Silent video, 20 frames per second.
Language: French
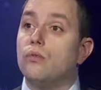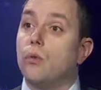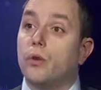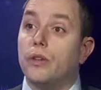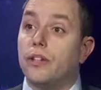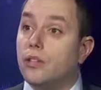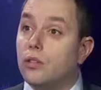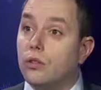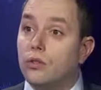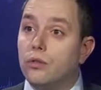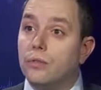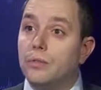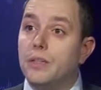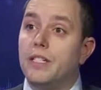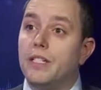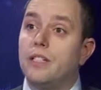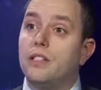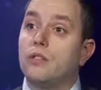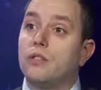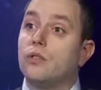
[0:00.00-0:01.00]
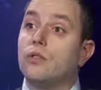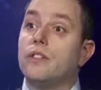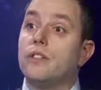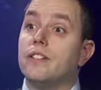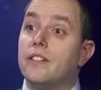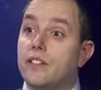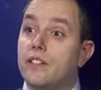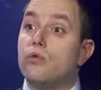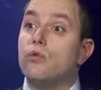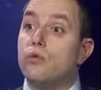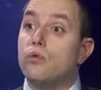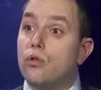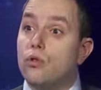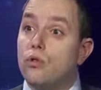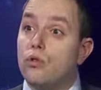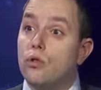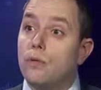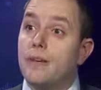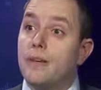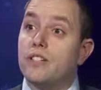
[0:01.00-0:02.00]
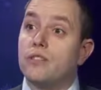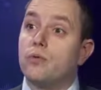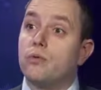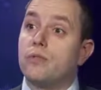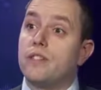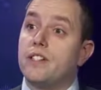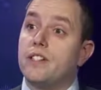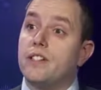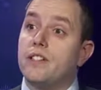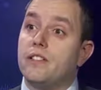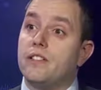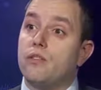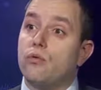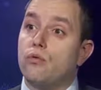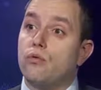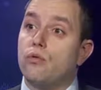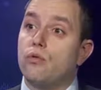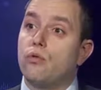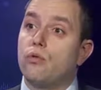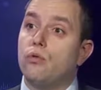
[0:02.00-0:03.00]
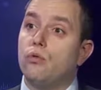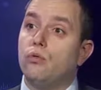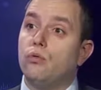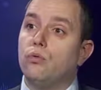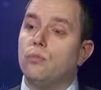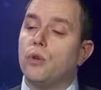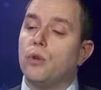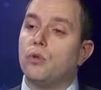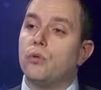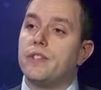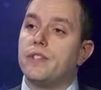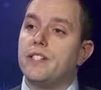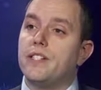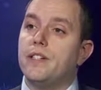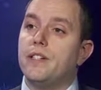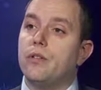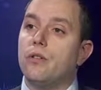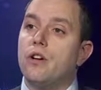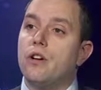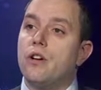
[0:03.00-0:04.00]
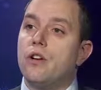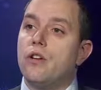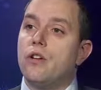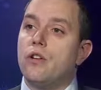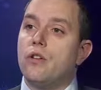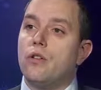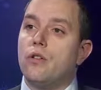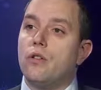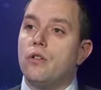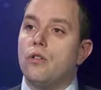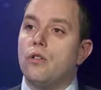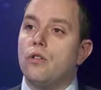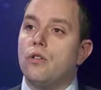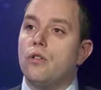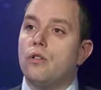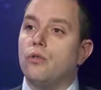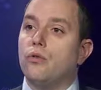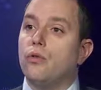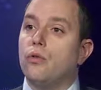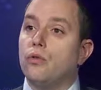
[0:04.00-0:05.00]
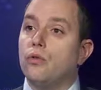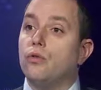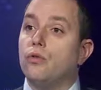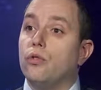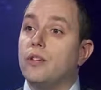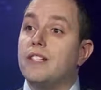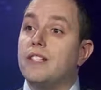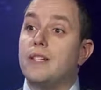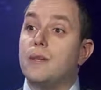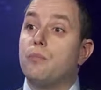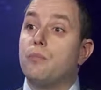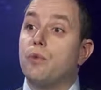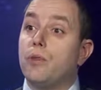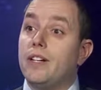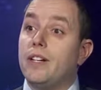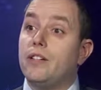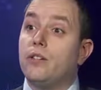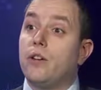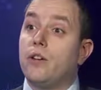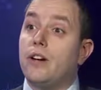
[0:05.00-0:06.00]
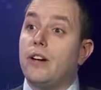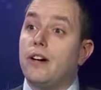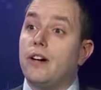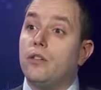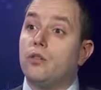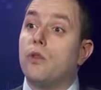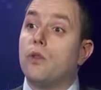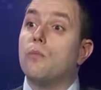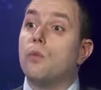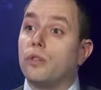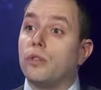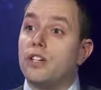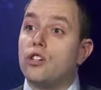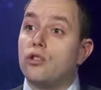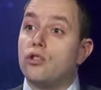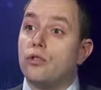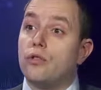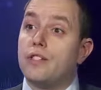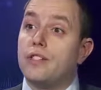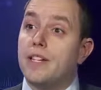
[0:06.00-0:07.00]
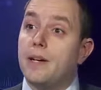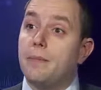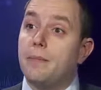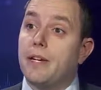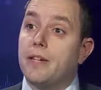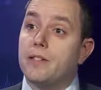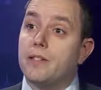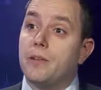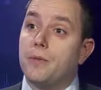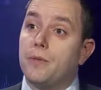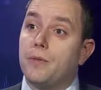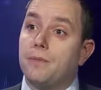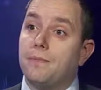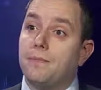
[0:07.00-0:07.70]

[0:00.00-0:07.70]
monde économique, des élus locaux, parce que aussi les élus locaux nous demandent aussi euh, de, les épauler dans, la, dans le montage des dossiers, par exemple.